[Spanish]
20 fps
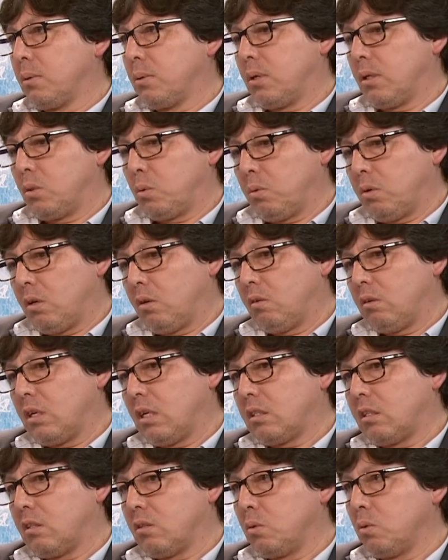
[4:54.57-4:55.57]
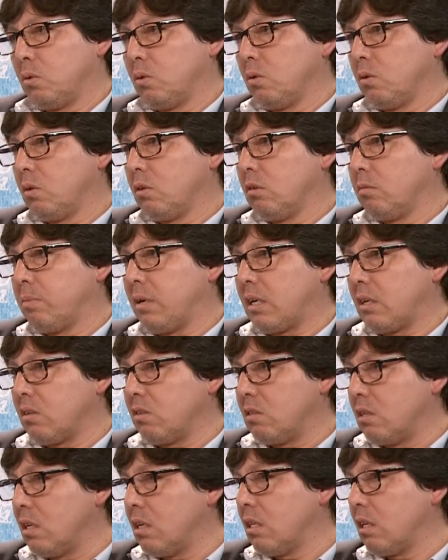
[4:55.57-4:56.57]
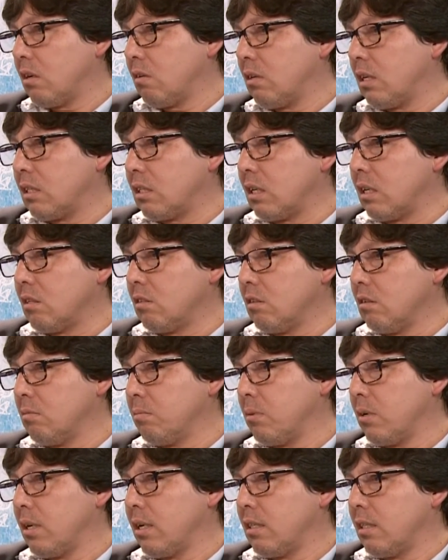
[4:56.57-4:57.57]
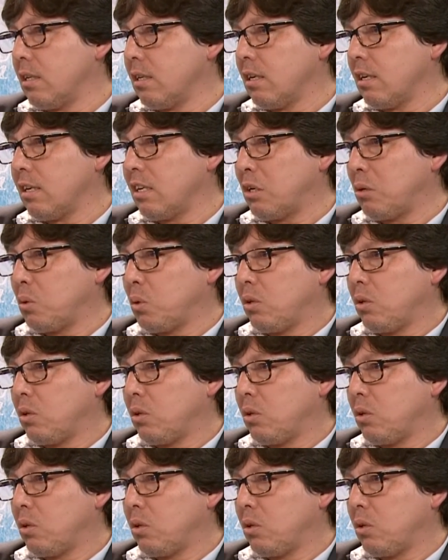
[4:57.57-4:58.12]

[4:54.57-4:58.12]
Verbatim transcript: que tuvieron una actitud no parricida con la tradición poética,